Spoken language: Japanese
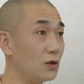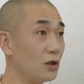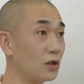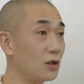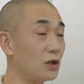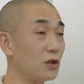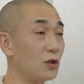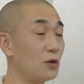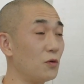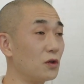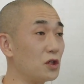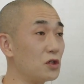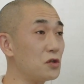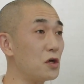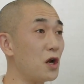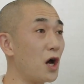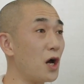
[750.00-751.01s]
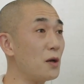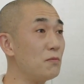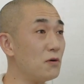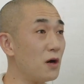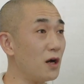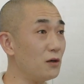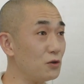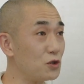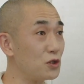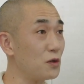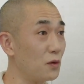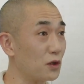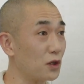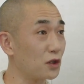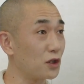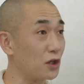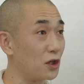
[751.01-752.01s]
だって例えば私はライブハウスで
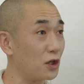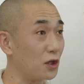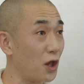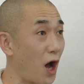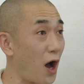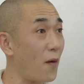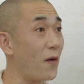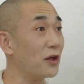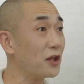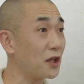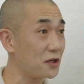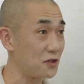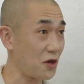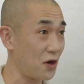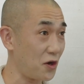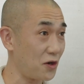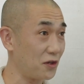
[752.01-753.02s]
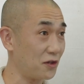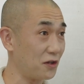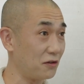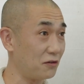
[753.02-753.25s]
はだって合わないんだから。